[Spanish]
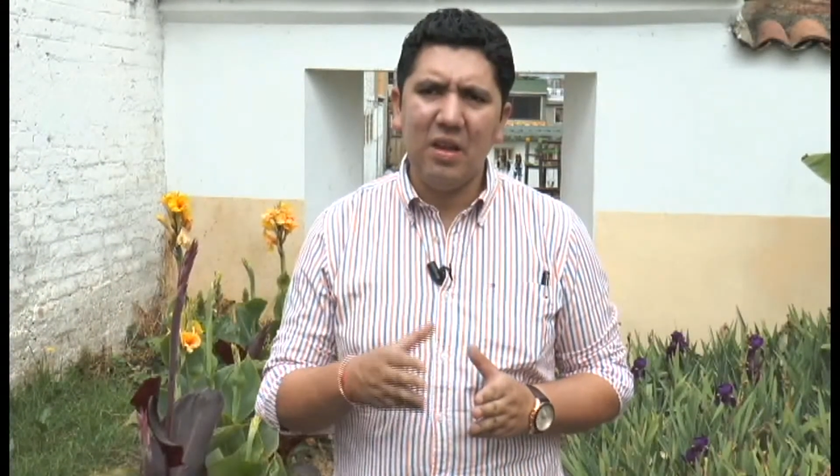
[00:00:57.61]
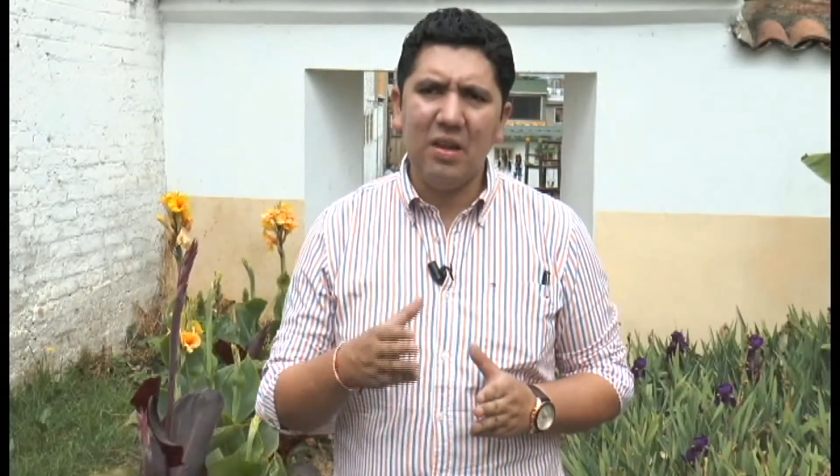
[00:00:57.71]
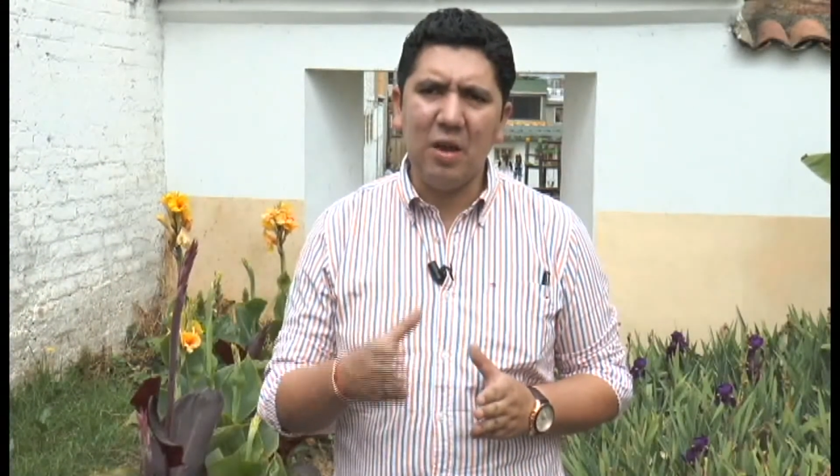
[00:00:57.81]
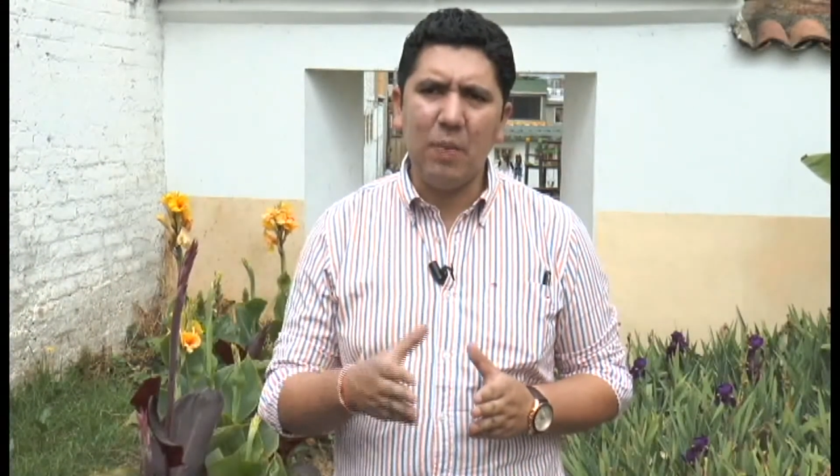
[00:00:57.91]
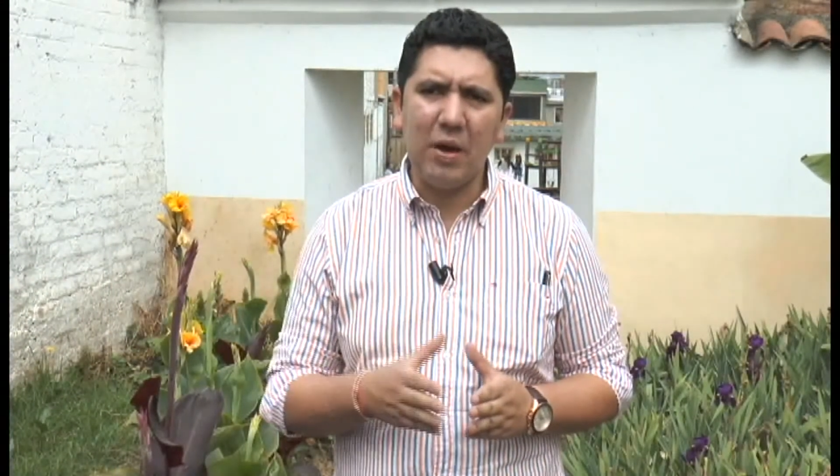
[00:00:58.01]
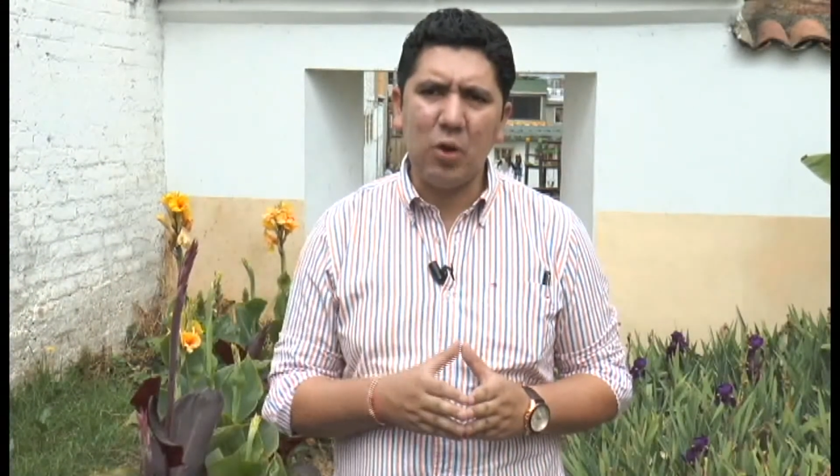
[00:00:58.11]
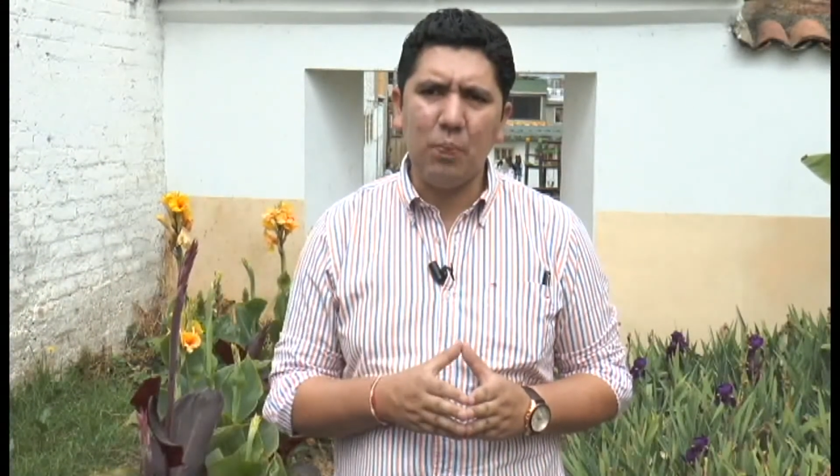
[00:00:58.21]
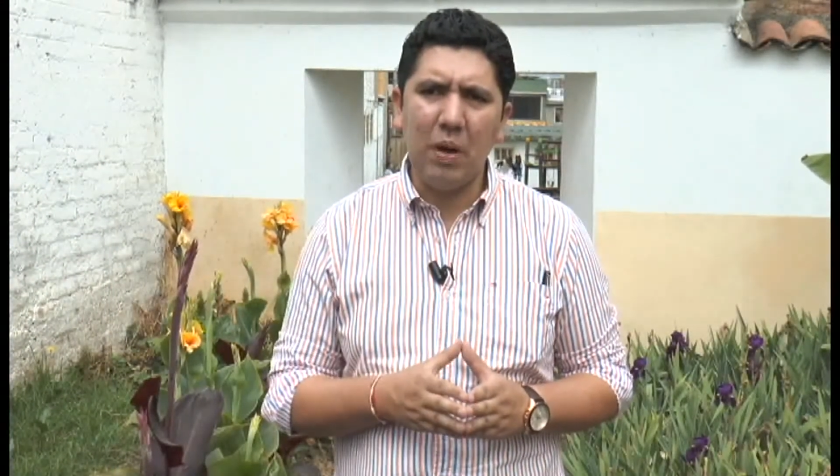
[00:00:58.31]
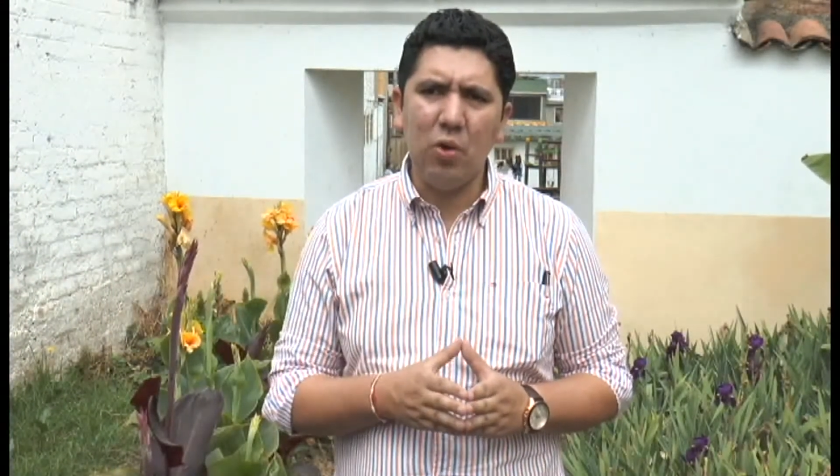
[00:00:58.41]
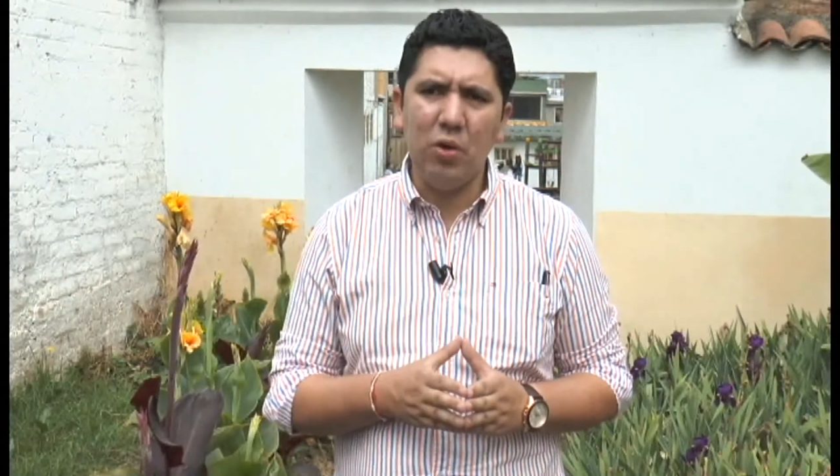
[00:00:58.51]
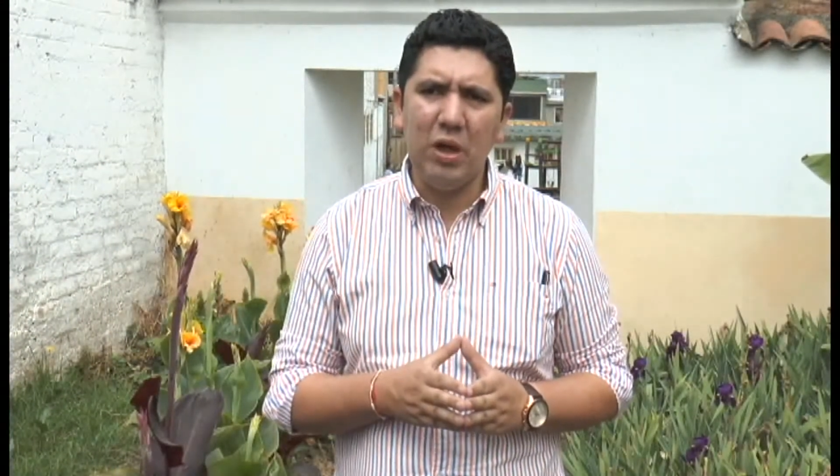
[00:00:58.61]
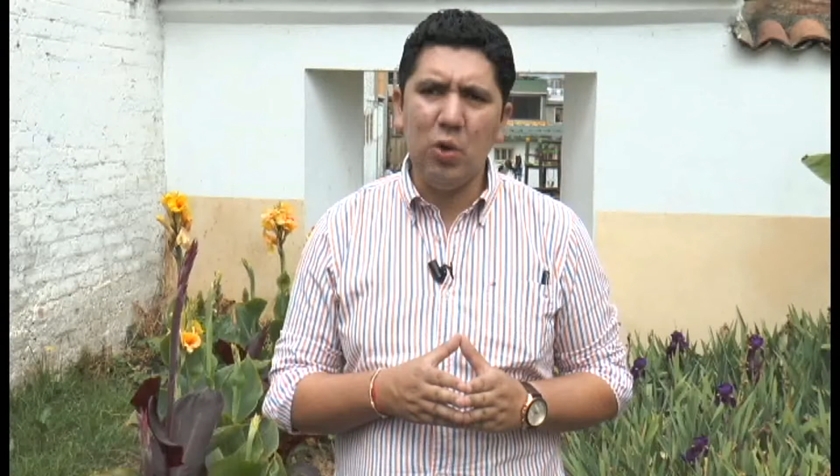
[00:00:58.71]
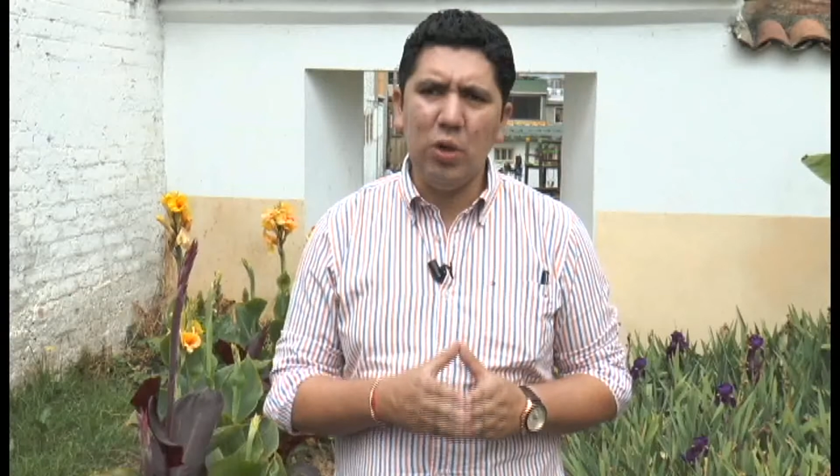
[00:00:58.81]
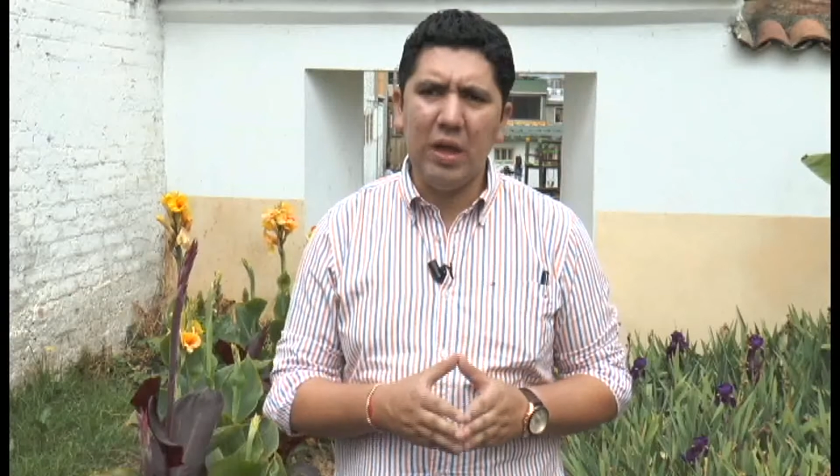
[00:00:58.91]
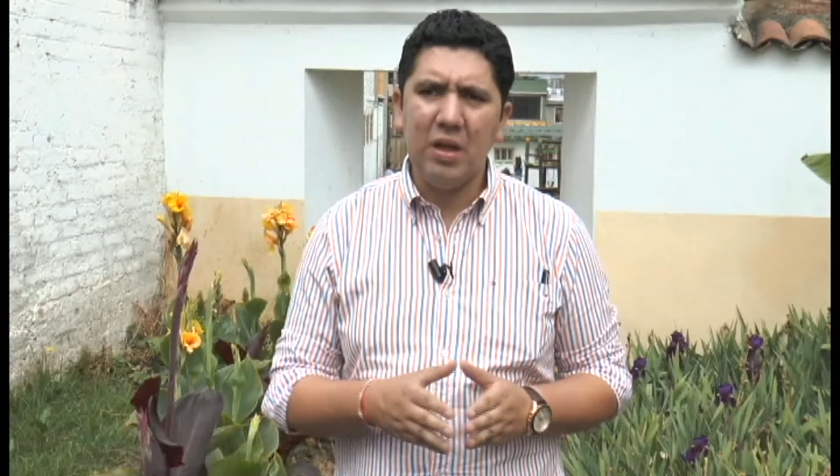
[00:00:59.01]
en el barrio Pablo
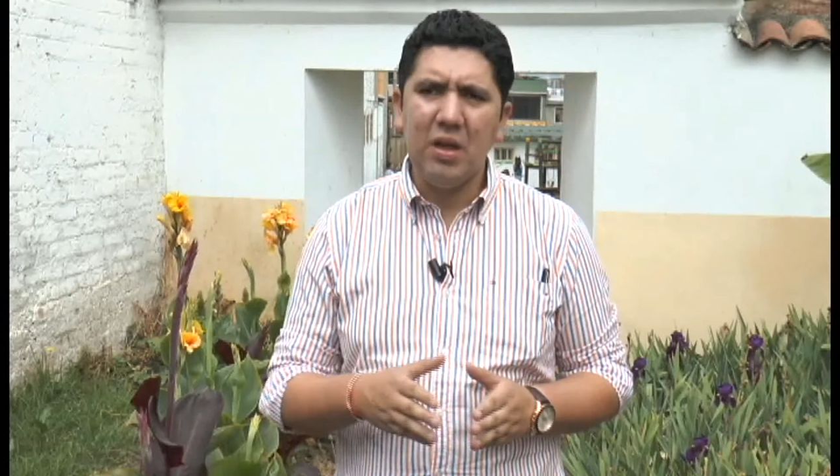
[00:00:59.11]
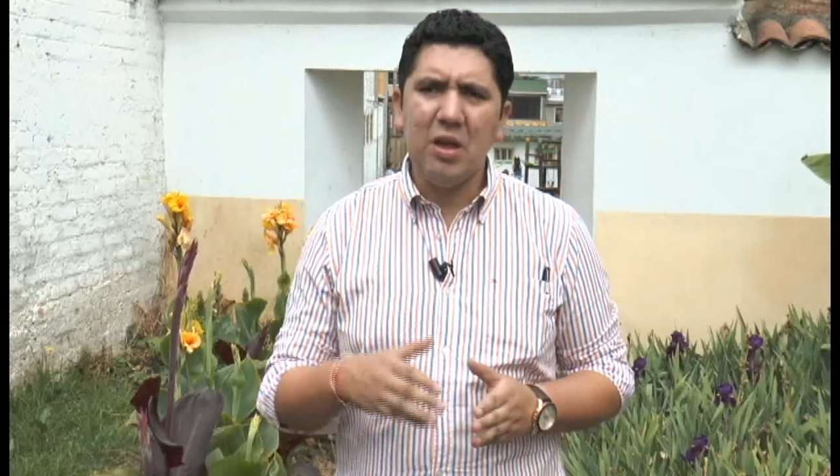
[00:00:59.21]
Neruda